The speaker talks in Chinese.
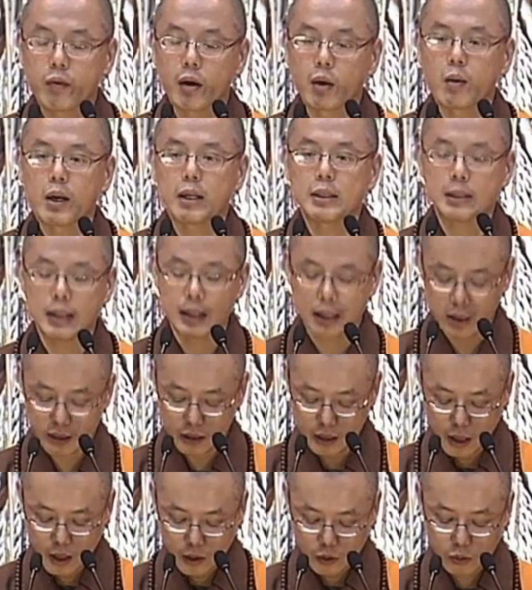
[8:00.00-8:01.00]
法华经》，
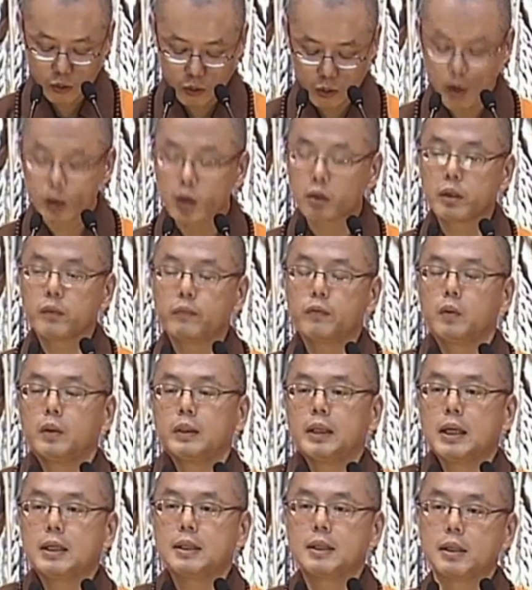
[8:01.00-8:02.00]
所有的佛
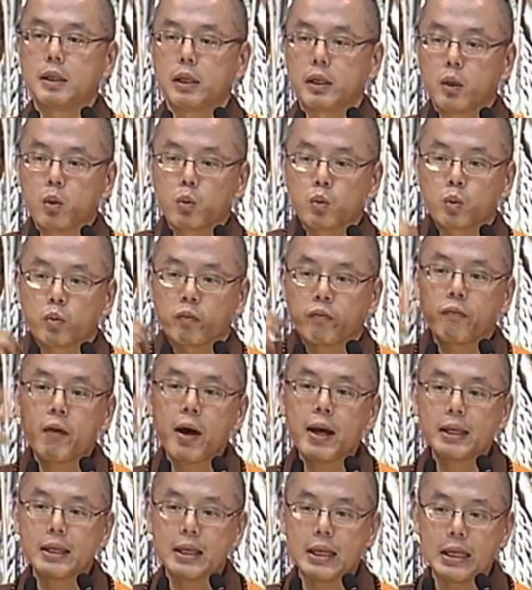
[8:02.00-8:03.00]
弟子用
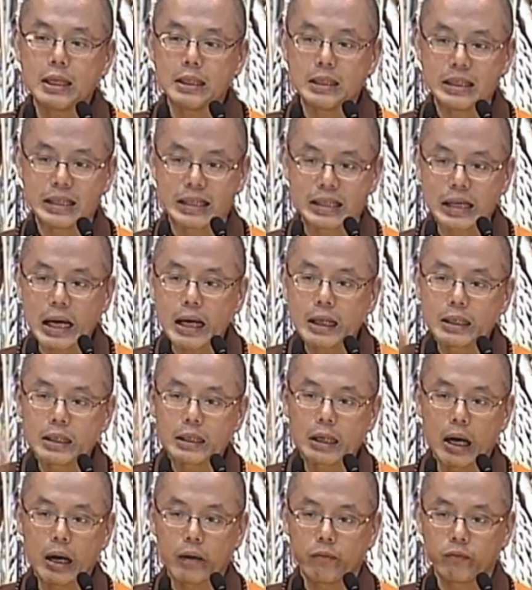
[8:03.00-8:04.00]
梵音赞
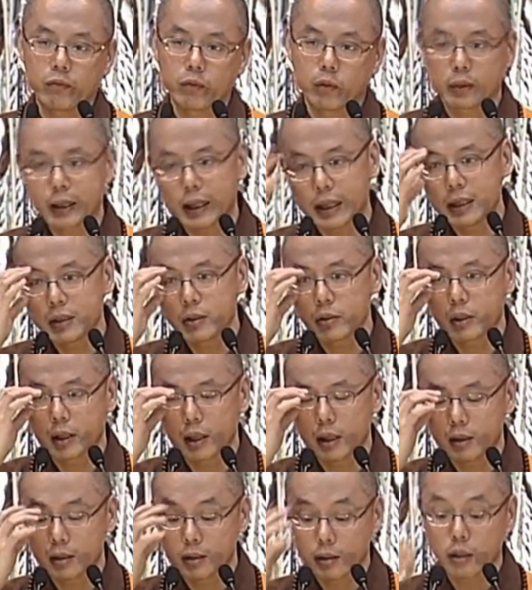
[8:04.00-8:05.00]
叹佛的音
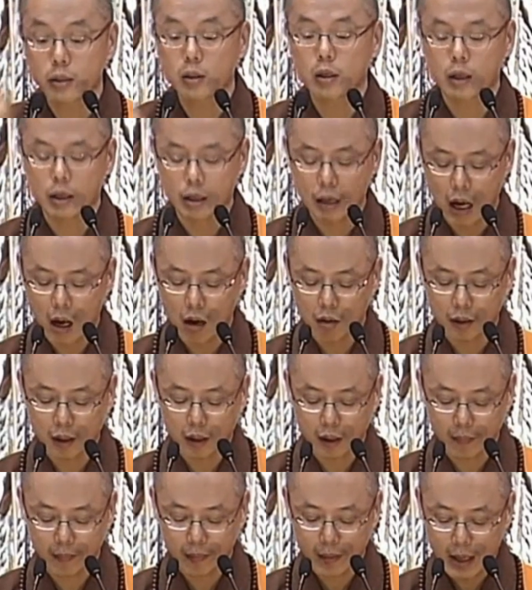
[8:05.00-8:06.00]
声，这是很好
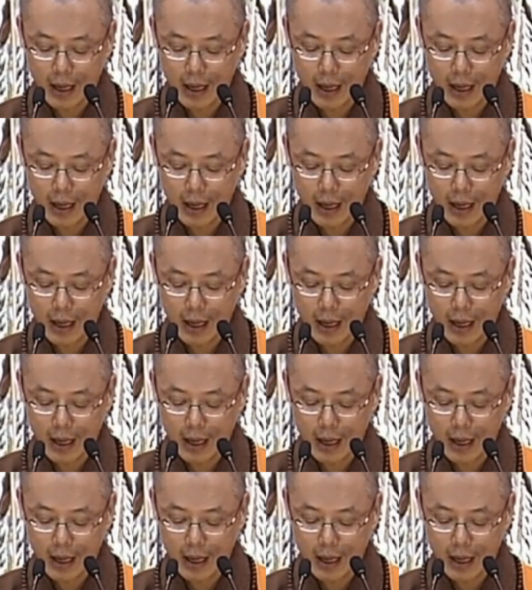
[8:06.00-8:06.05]
的。